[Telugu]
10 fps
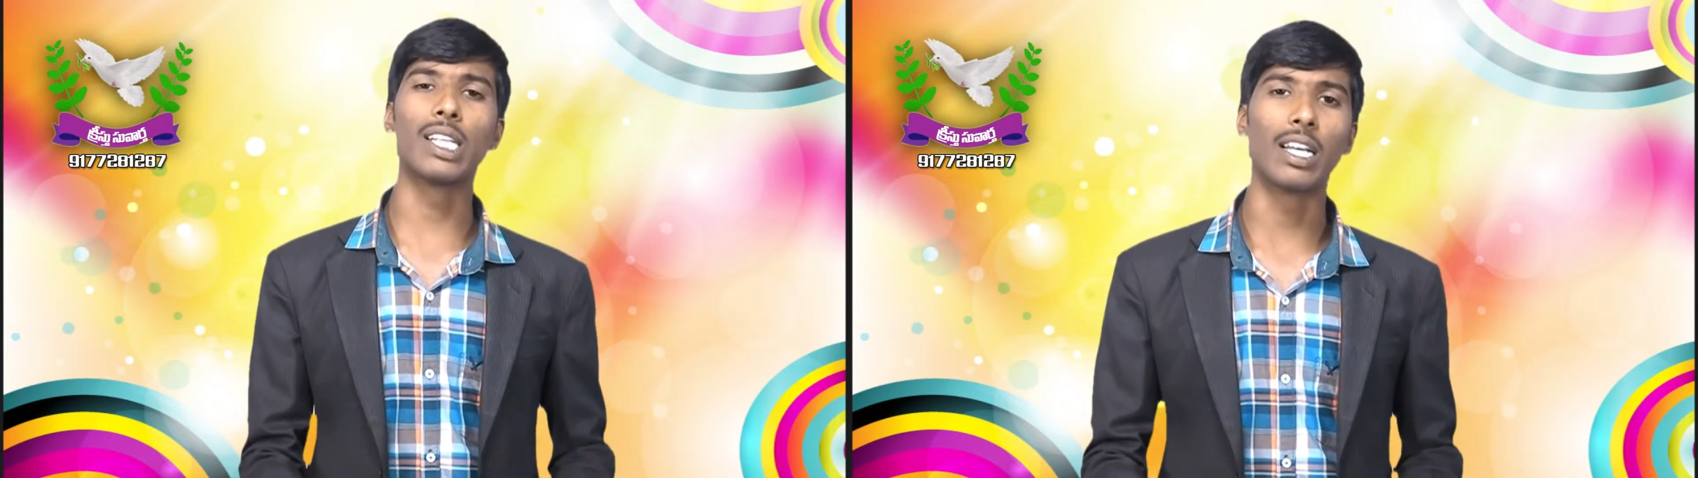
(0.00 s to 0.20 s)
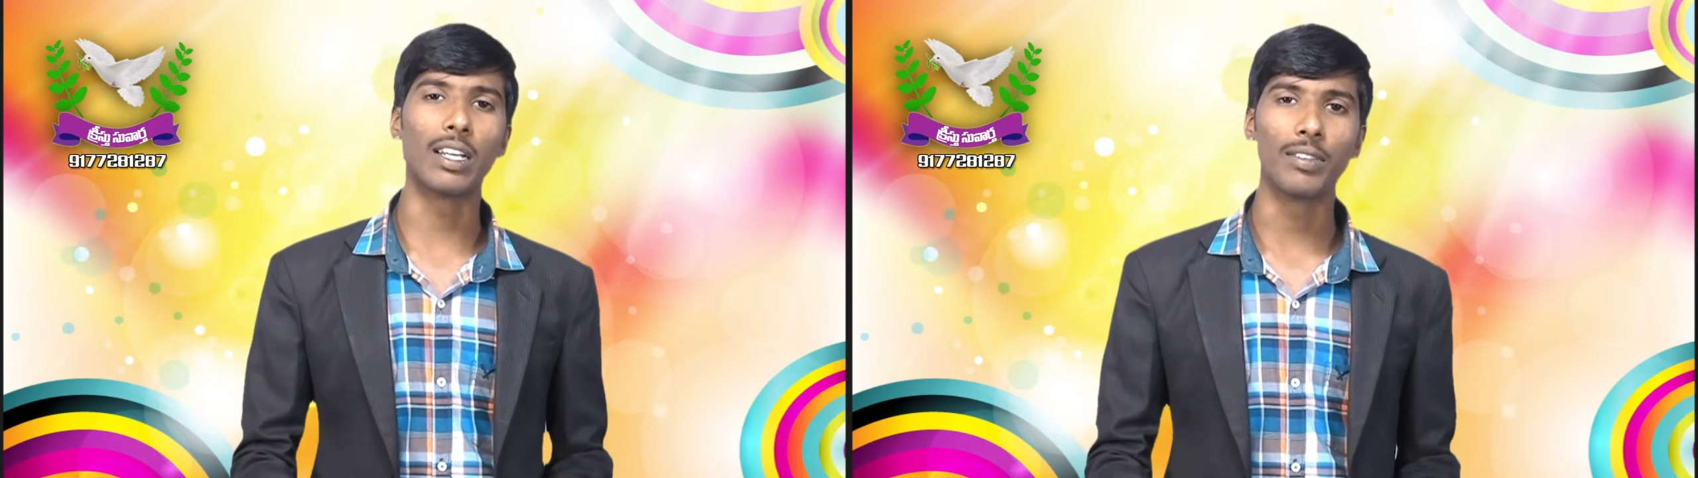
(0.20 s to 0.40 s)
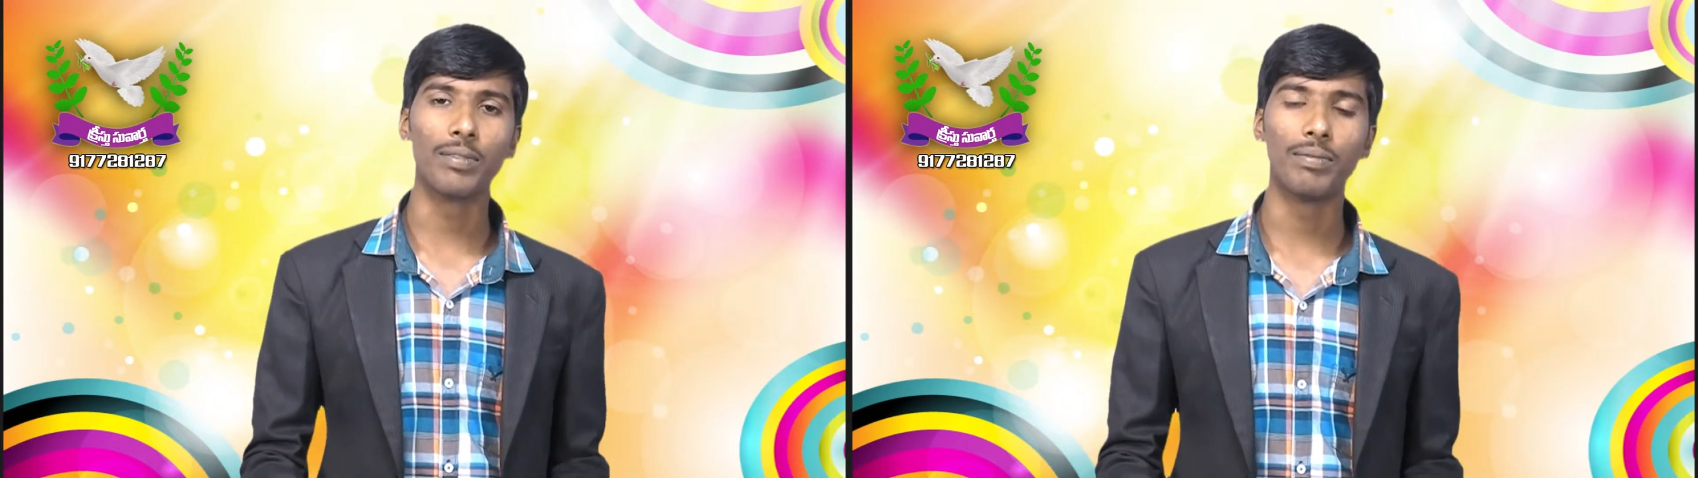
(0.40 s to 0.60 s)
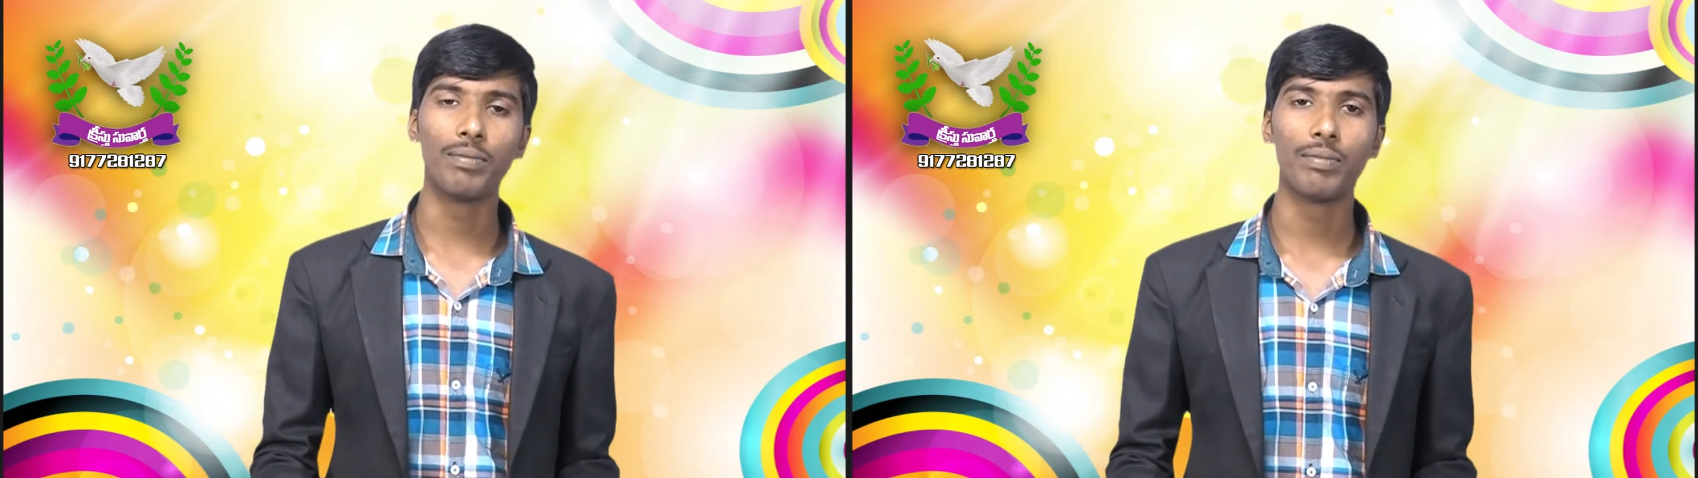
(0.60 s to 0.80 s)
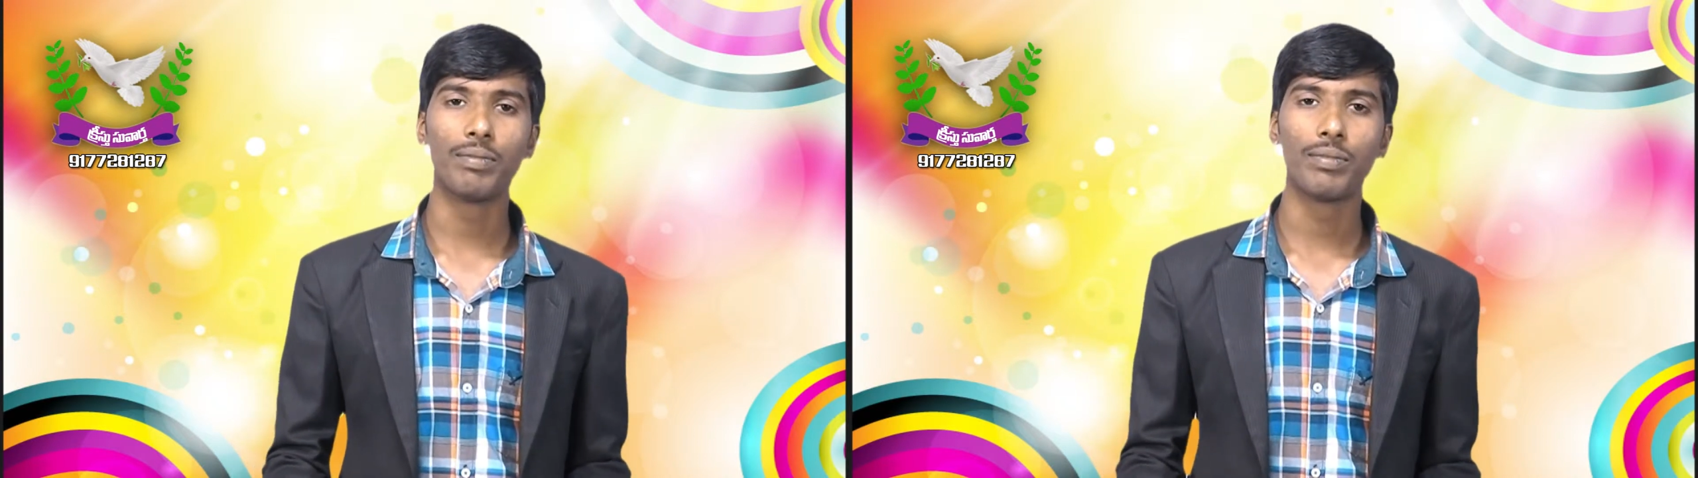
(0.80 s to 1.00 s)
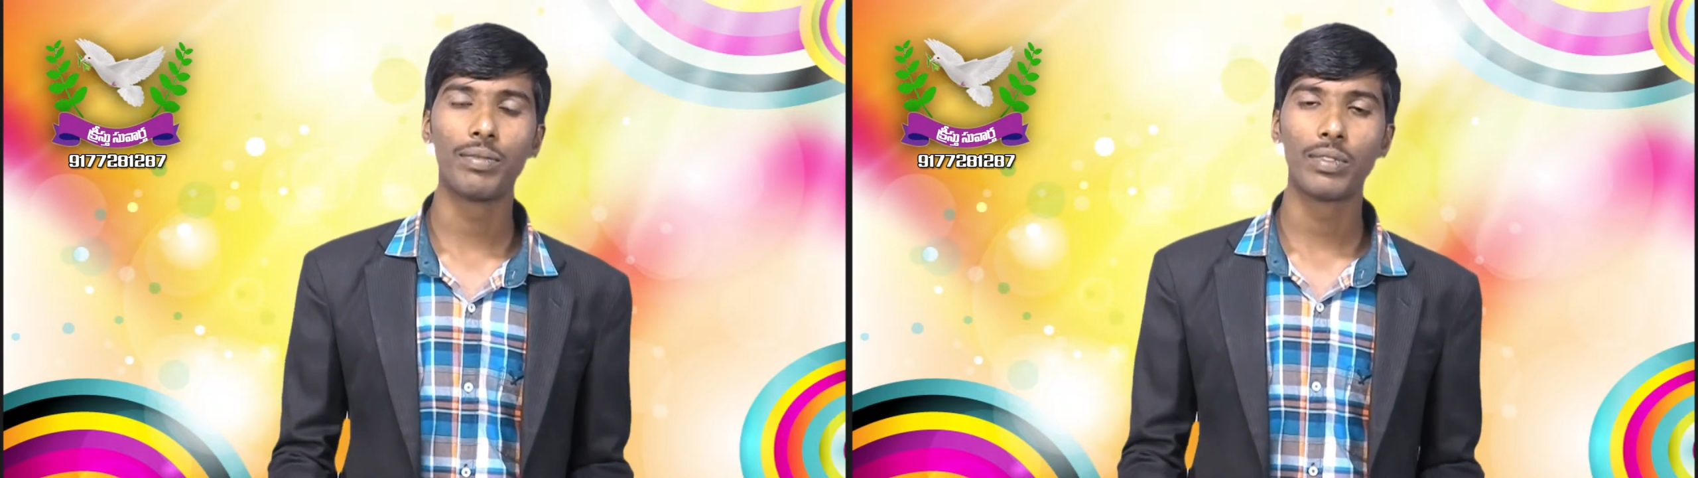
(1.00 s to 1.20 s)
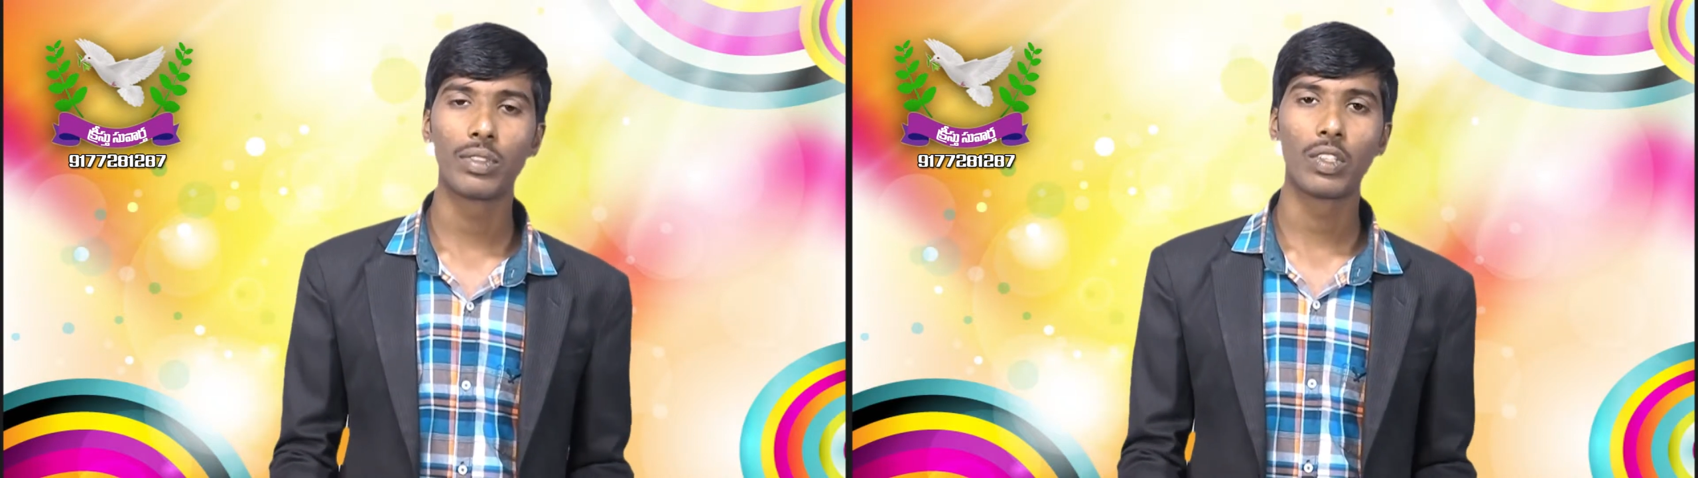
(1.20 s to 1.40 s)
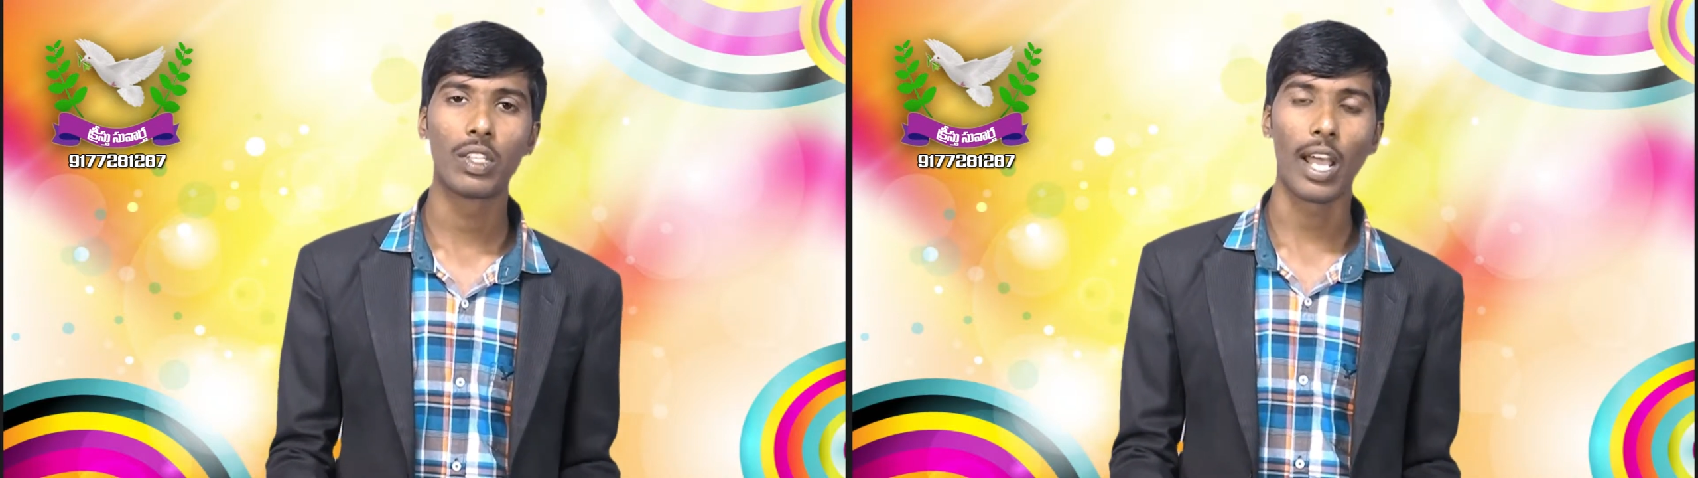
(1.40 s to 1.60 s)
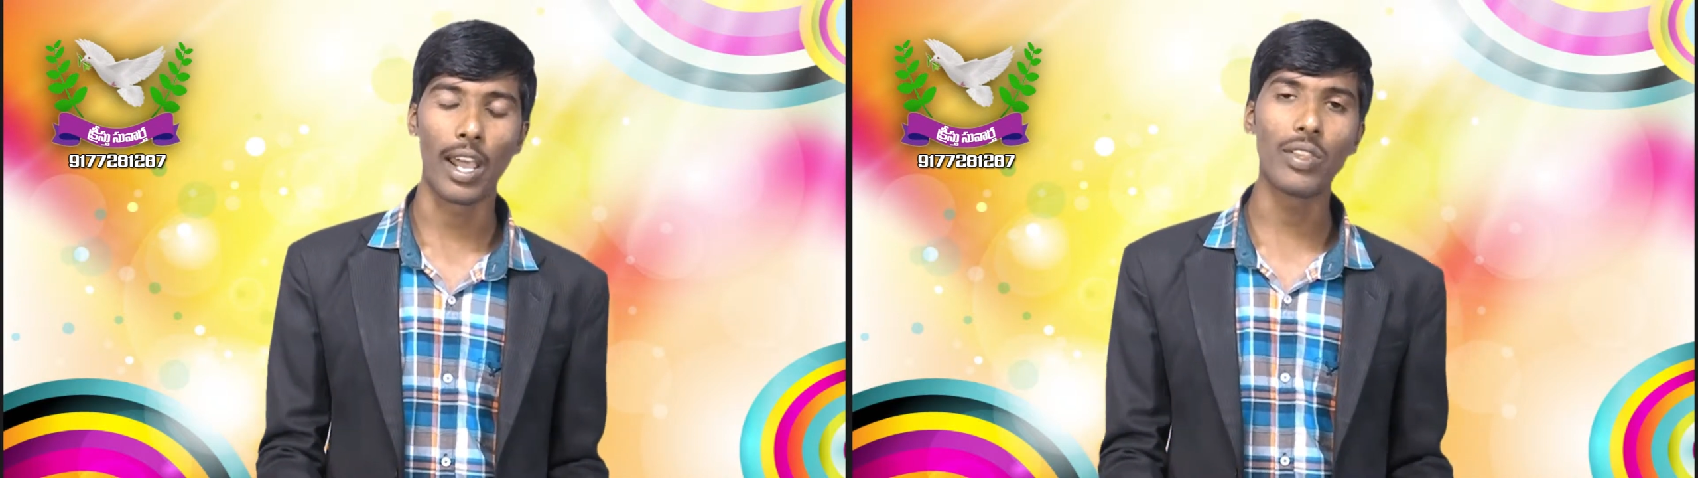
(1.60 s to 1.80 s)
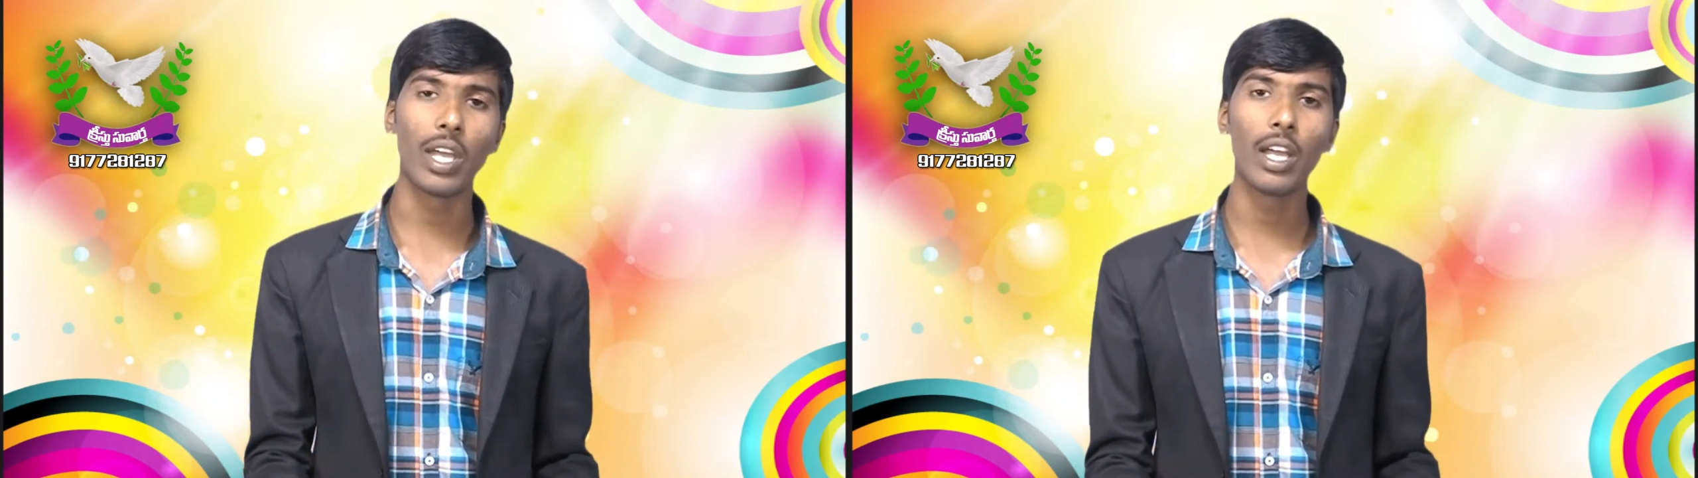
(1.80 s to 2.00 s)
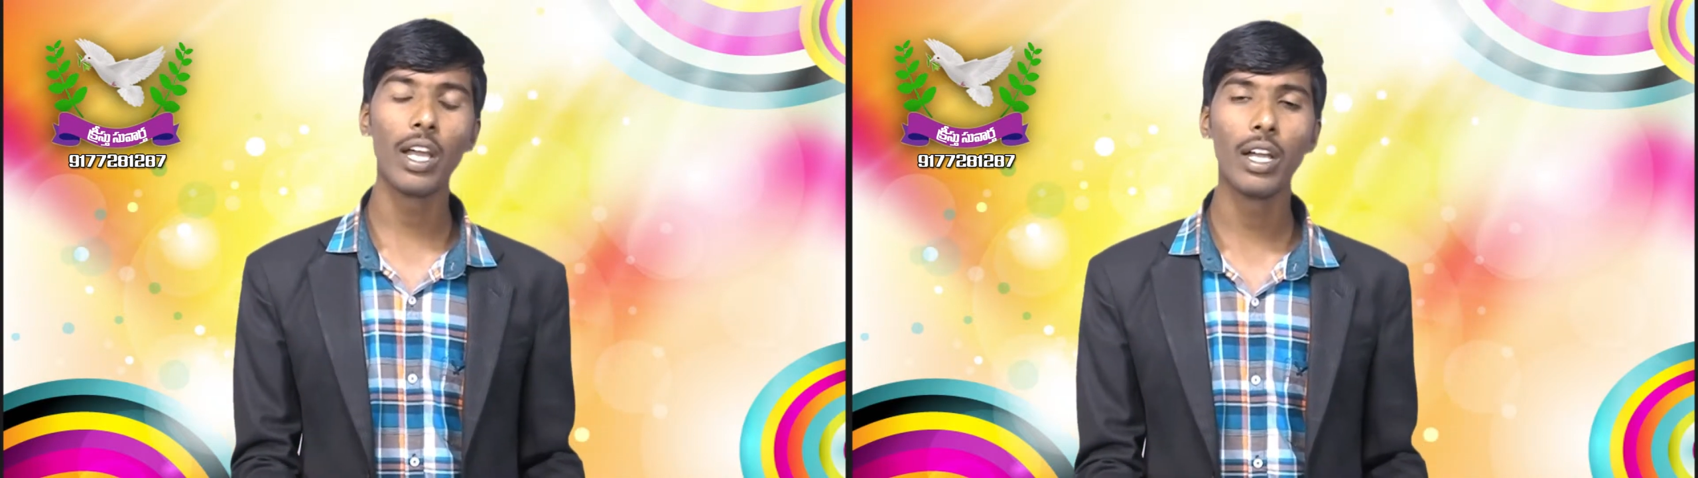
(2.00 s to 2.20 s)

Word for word: అతనికి అయితే